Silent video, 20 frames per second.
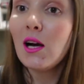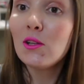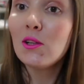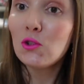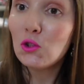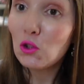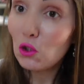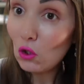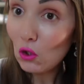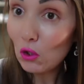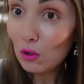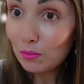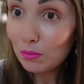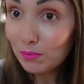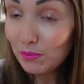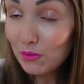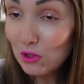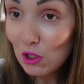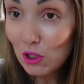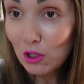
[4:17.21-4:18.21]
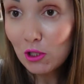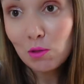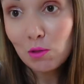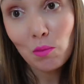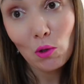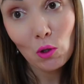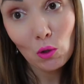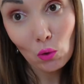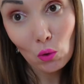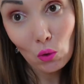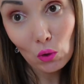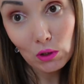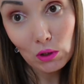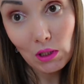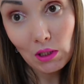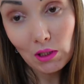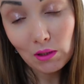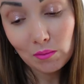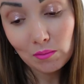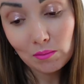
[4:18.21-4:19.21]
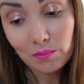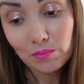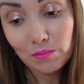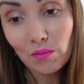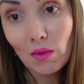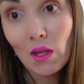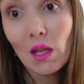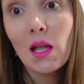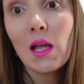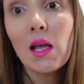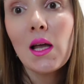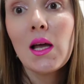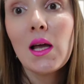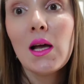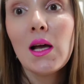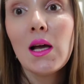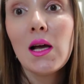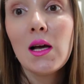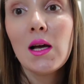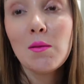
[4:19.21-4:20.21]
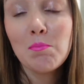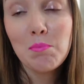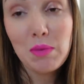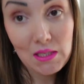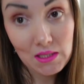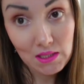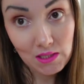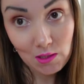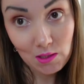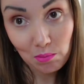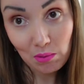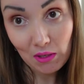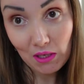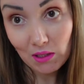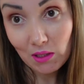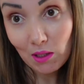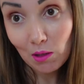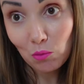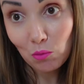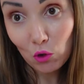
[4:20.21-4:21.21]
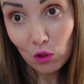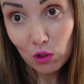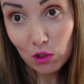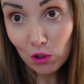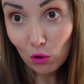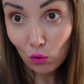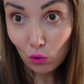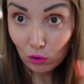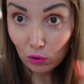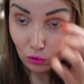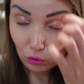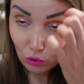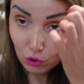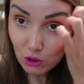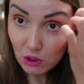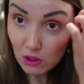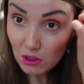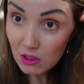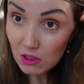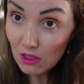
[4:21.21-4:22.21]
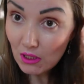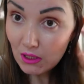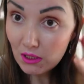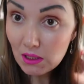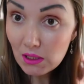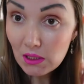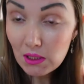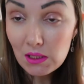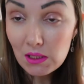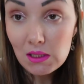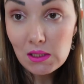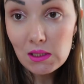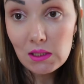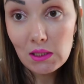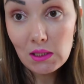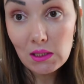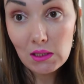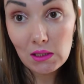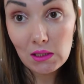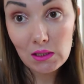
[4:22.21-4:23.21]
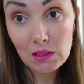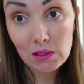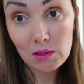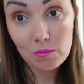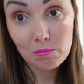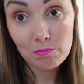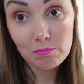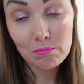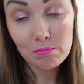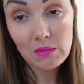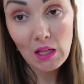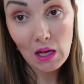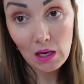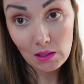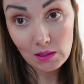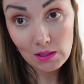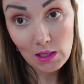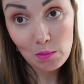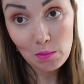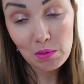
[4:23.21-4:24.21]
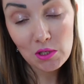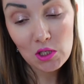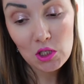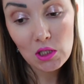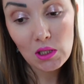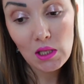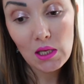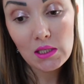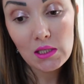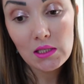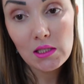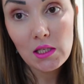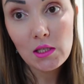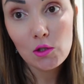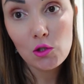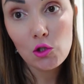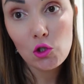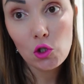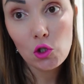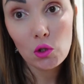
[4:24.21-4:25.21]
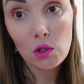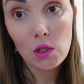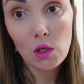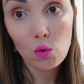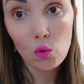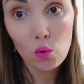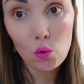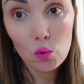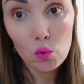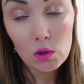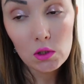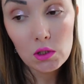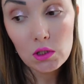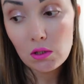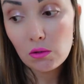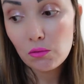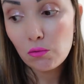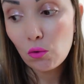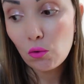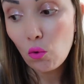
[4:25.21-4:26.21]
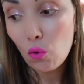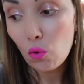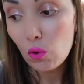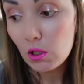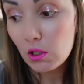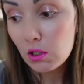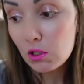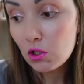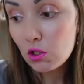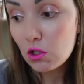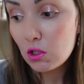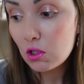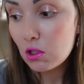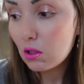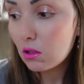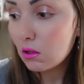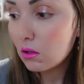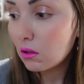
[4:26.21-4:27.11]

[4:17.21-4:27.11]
Но через полгода постепенно мой язык улучшился. Эм, да, я пошла здесь еще на курсы в колледж.